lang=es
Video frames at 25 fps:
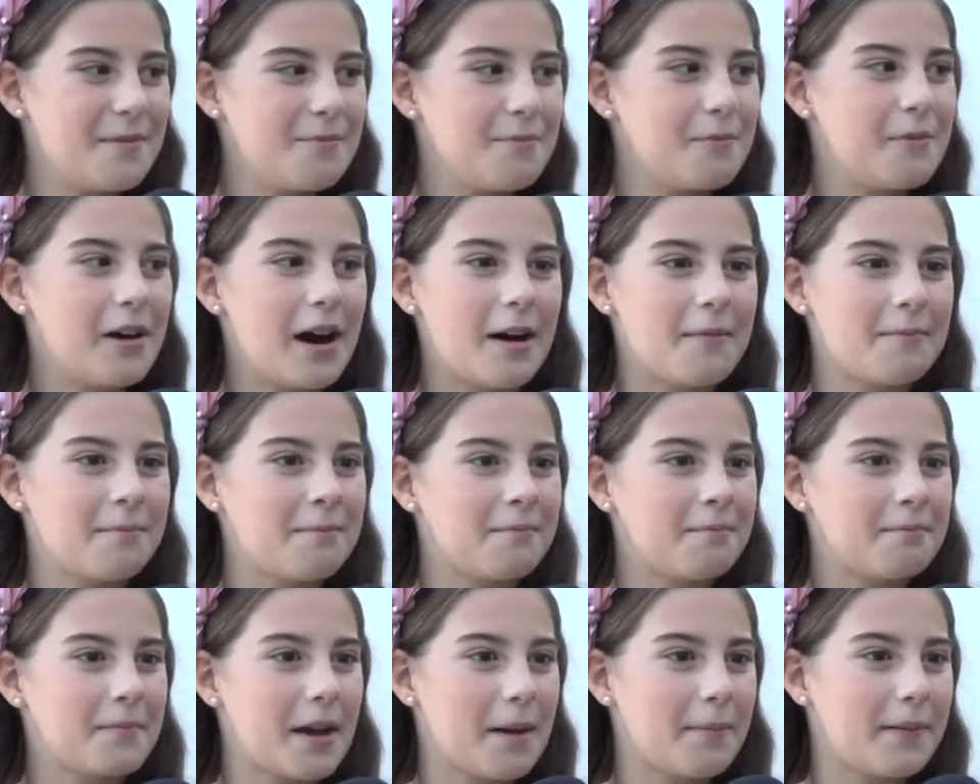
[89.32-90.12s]

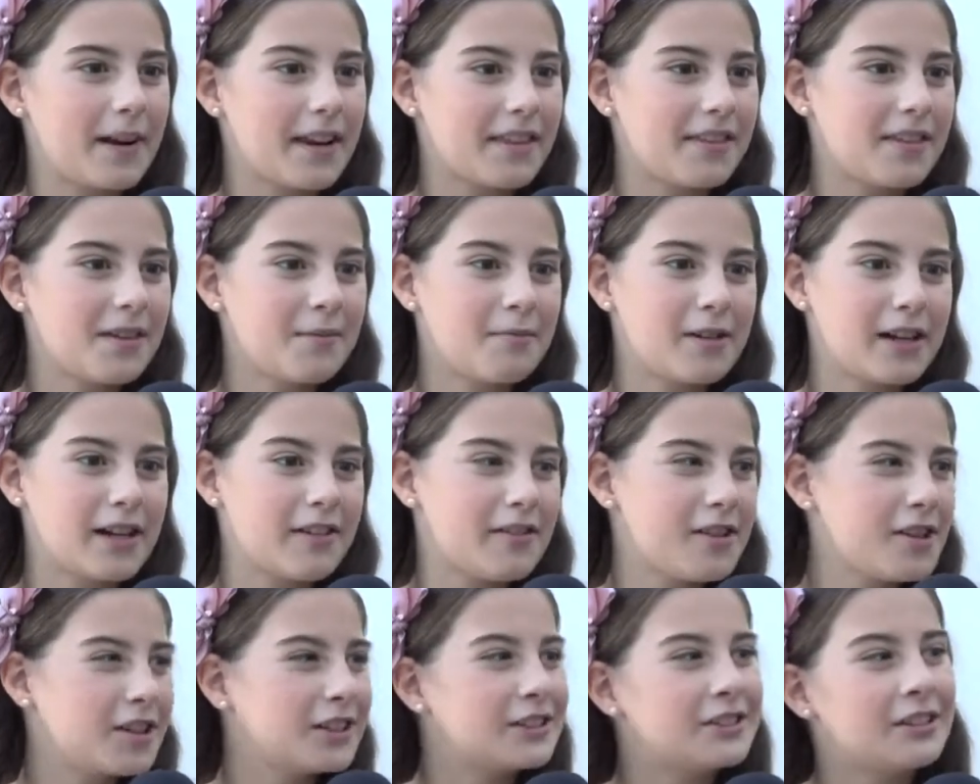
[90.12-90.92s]
me ha parecido
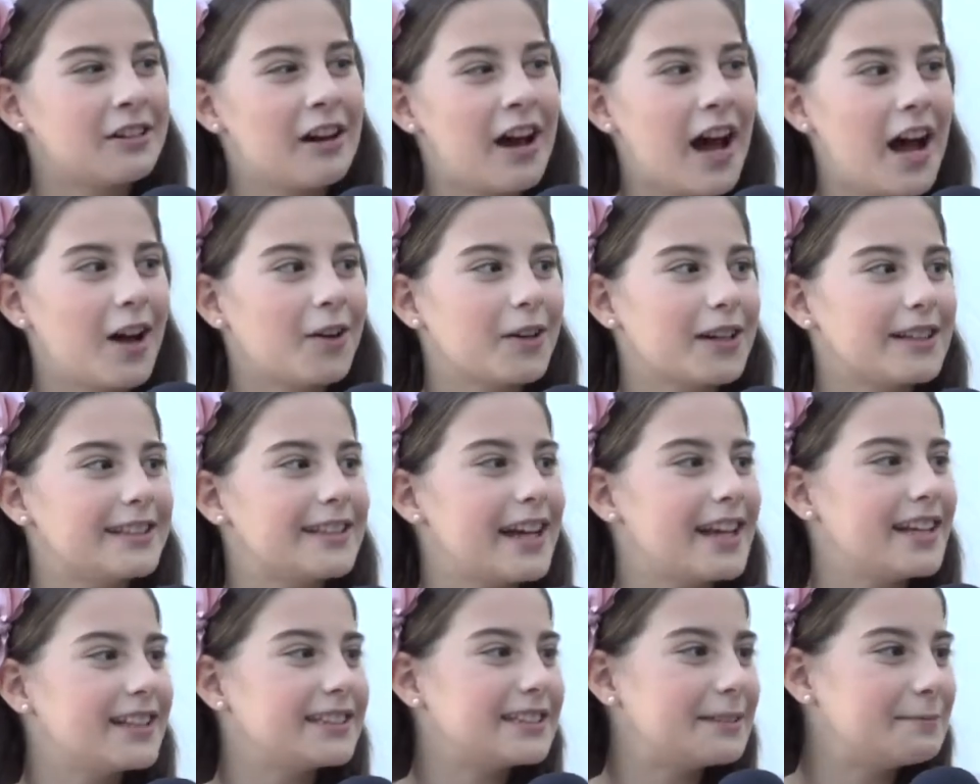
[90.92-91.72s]
maravilloso, aunque
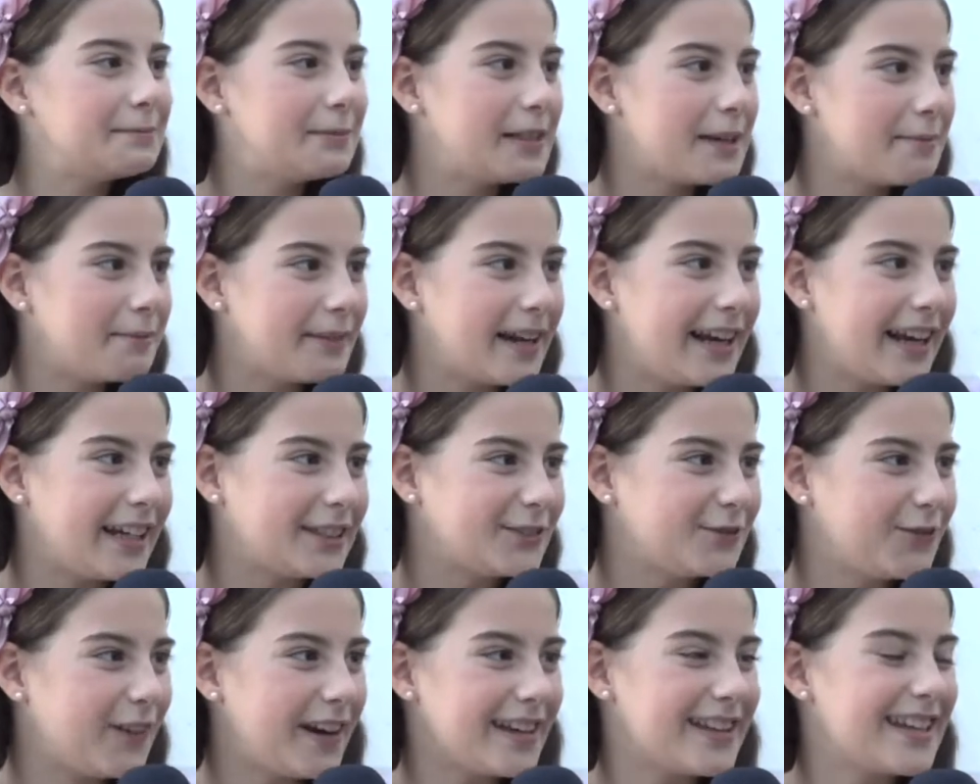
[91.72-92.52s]
sean en septiembre
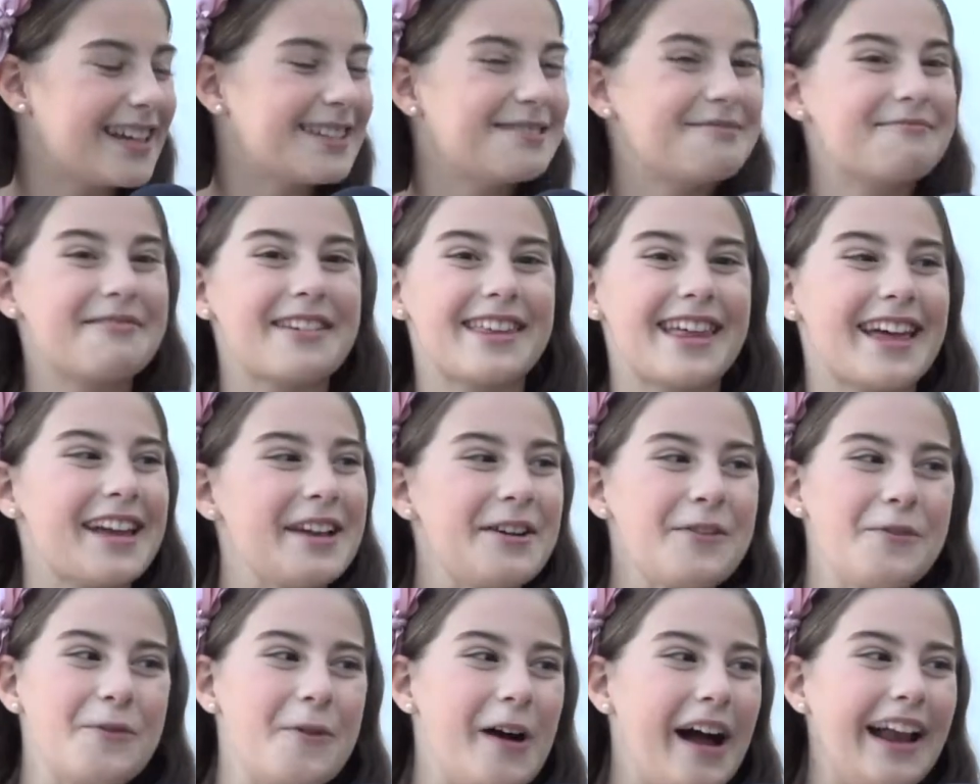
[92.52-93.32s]
las fallas, me da da
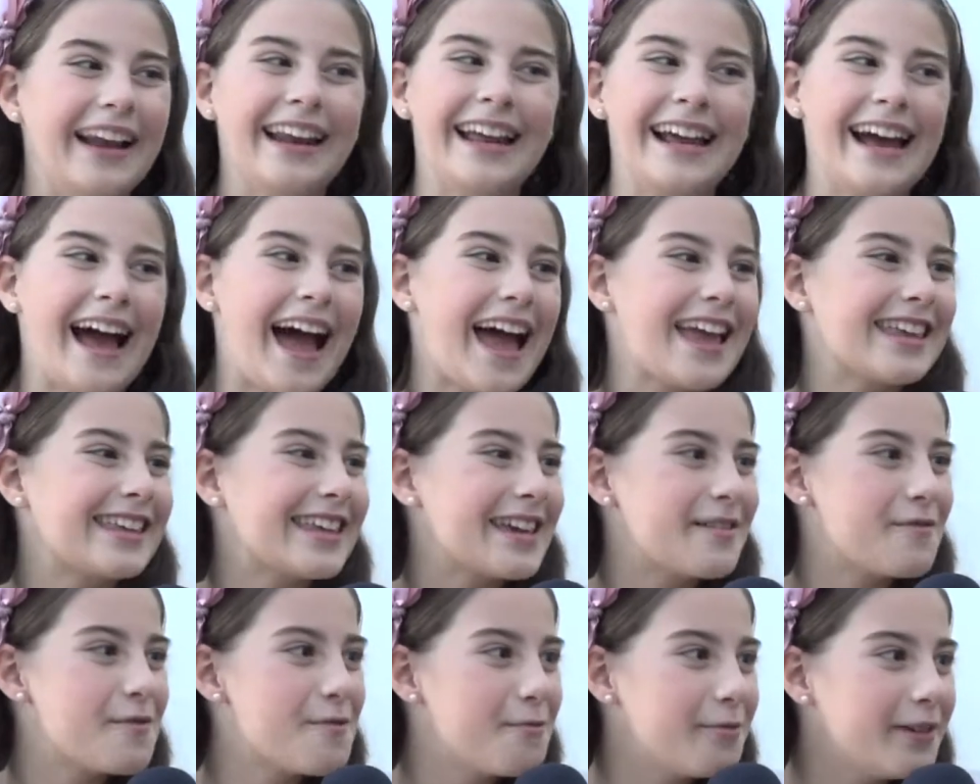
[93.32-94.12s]
igual, hay
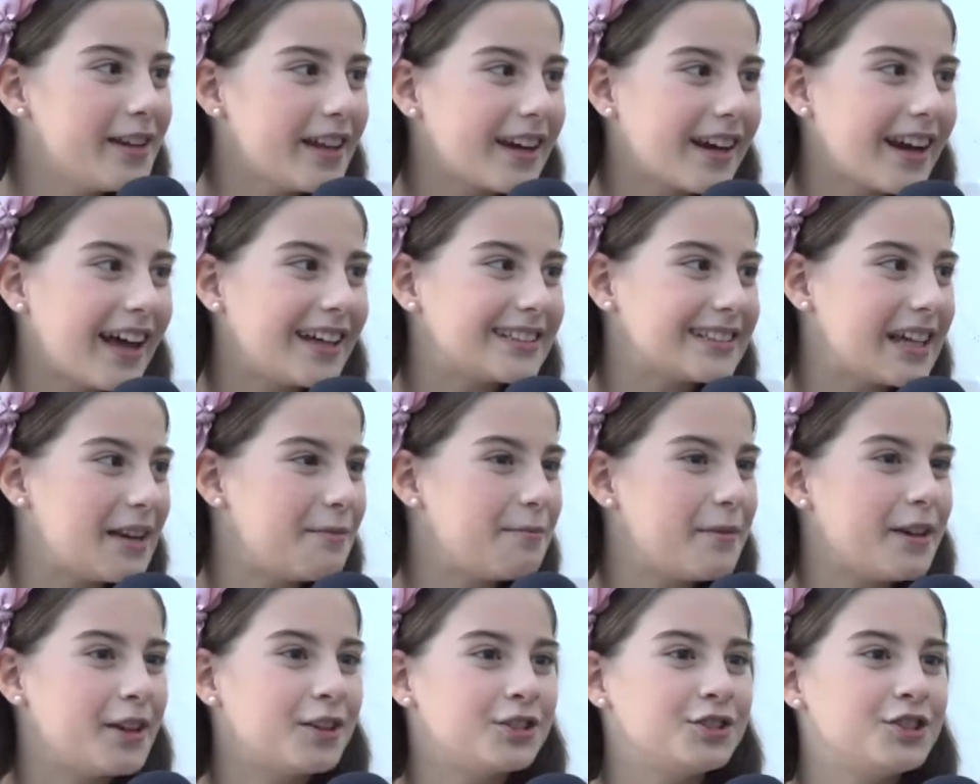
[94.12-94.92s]
que vivirlas,
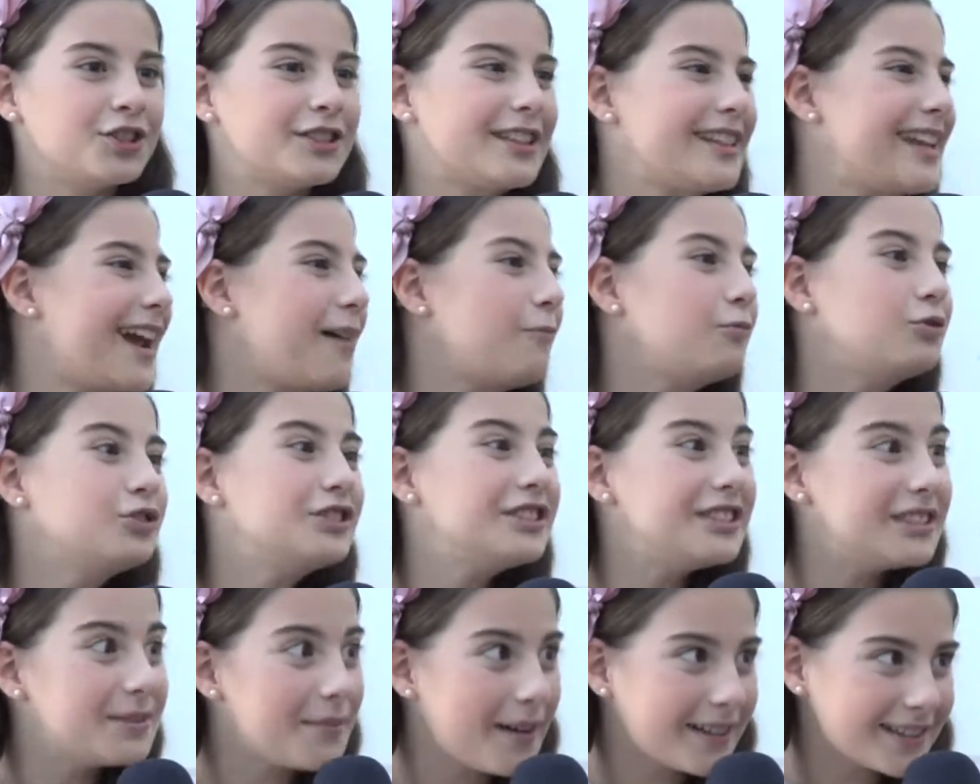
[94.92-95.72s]
al menos yo tenía
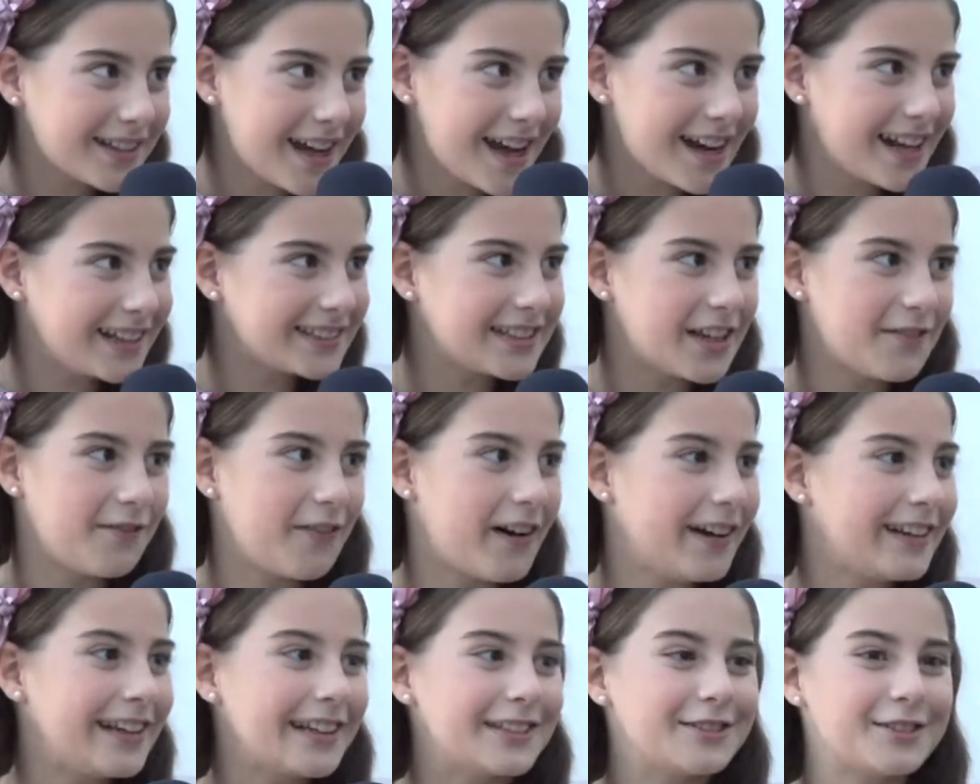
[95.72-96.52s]
muchísimas ganas de
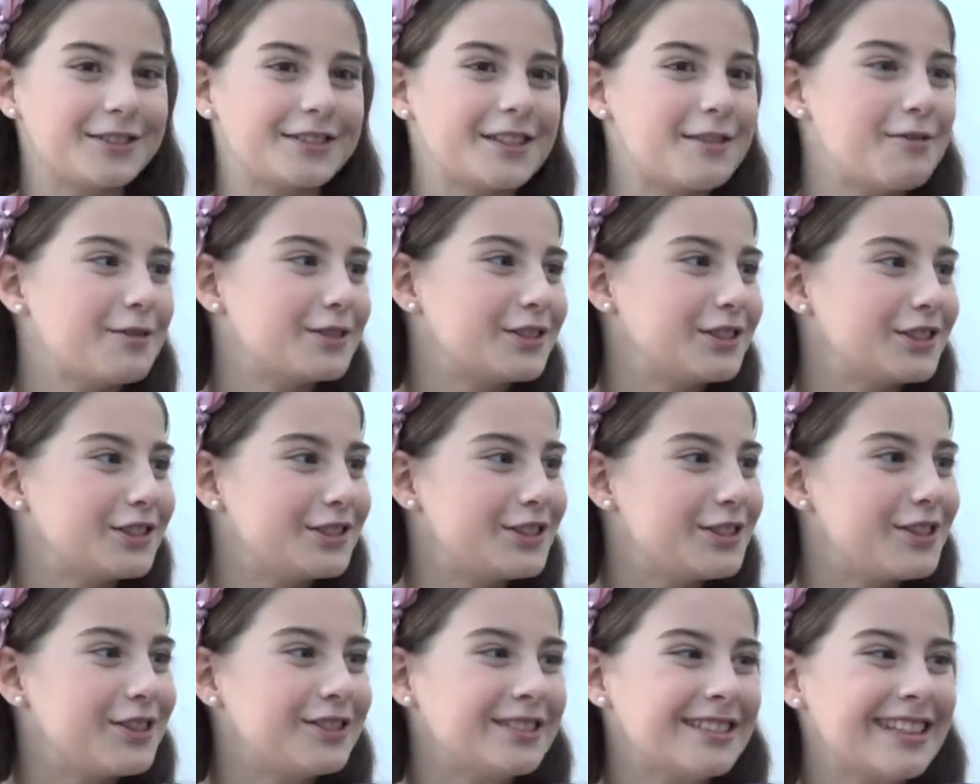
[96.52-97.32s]
fallas, no sé
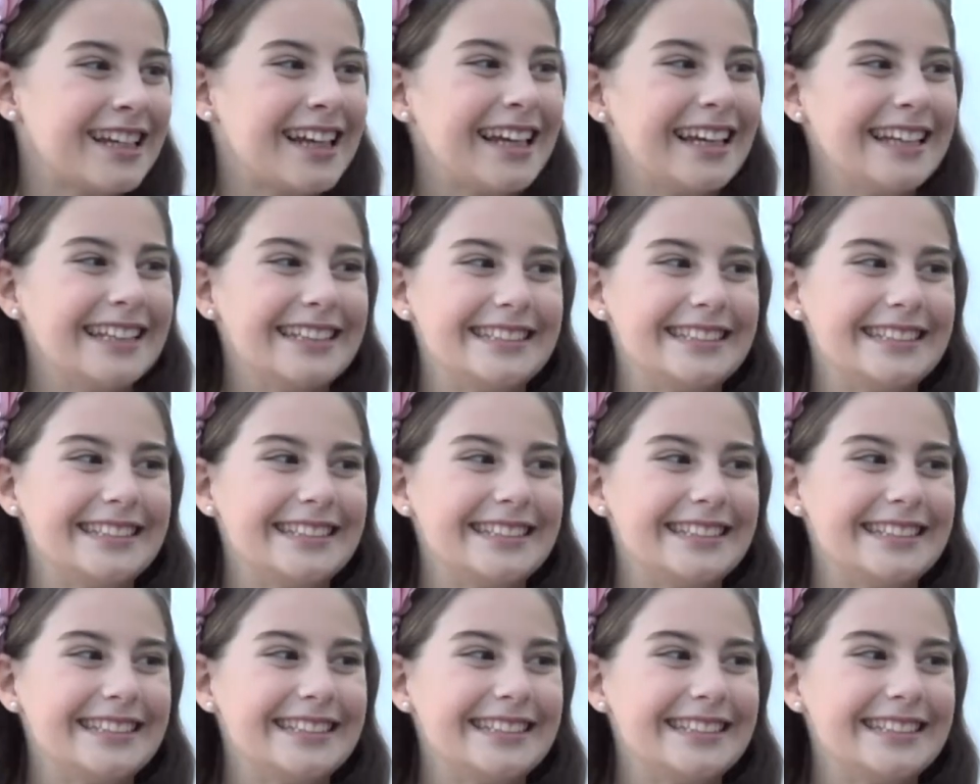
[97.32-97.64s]
vosotros,